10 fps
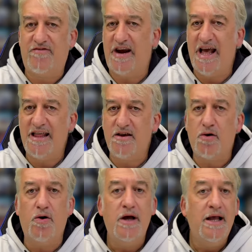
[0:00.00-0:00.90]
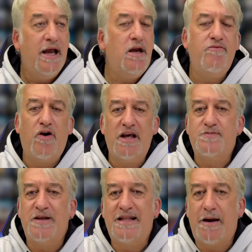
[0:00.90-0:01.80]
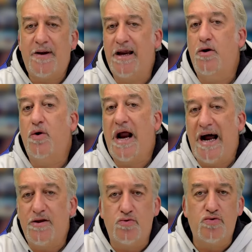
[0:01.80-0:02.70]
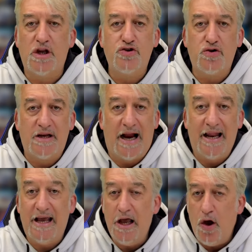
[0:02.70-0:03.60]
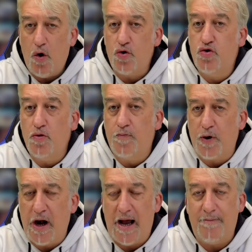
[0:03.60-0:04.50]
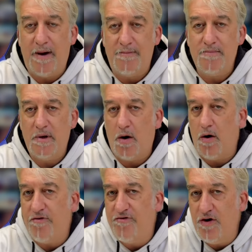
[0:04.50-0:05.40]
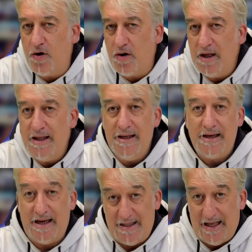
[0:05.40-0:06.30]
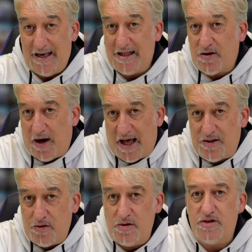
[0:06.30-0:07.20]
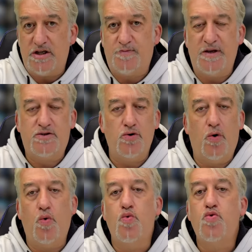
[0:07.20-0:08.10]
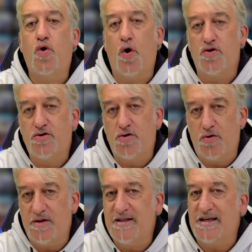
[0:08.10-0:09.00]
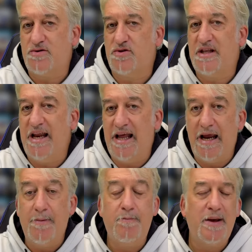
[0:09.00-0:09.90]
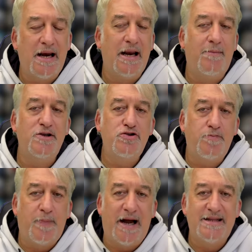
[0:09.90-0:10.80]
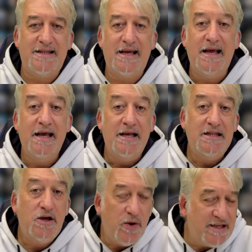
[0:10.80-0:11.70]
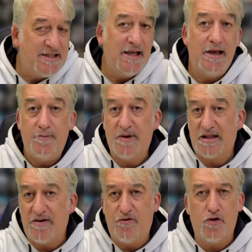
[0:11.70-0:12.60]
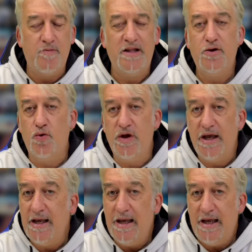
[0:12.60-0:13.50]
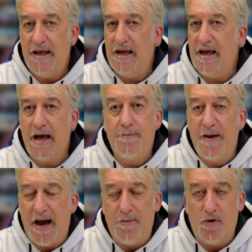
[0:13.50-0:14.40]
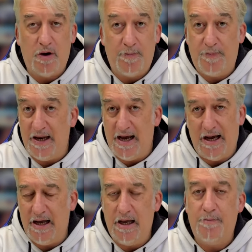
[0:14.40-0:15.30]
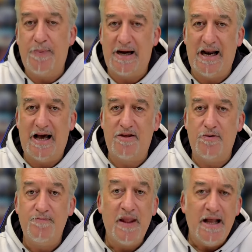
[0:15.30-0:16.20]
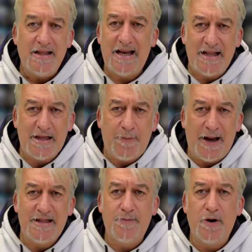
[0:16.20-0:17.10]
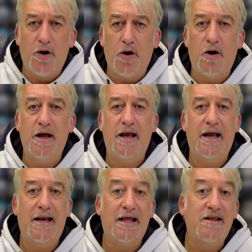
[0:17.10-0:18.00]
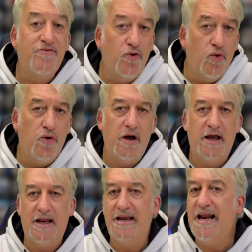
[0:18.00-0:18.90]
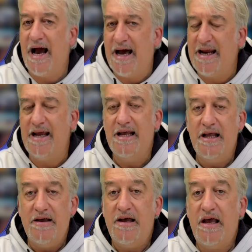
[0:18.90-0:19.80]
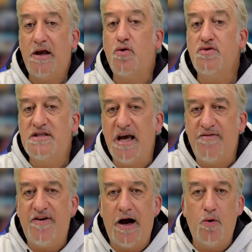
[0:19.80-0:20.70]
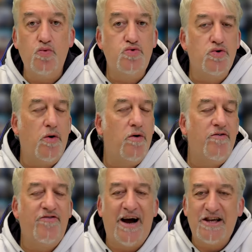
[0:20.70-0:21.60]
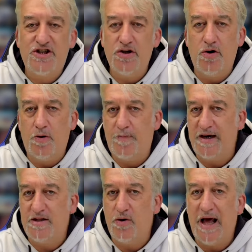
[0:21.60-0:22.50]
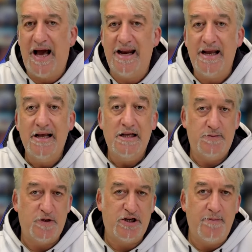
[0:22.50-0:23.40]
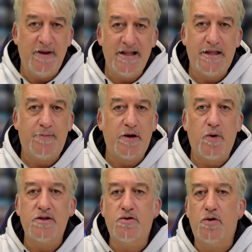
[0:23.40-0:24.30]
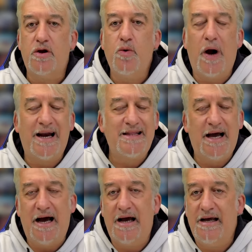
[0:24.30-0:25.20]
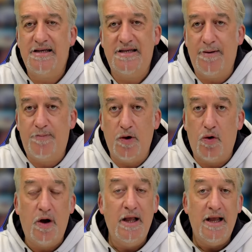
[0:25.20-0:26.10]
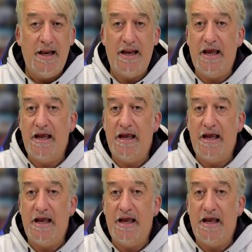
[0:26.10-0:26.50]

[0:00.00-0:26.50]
frenetico e non vuole aspettare magari l'orario di un telegiornale o di un programma ovvio che dall'altro lato c'è spesso un costo da sostenere per la maggior parte di queste piattaforme di cui eh, abbiamo appena eh, parlato. Dall'altra parte però eh, la tv eh, lineare eh, conserva un suo fascino particolare, specialmente per quanto riguarda esempio le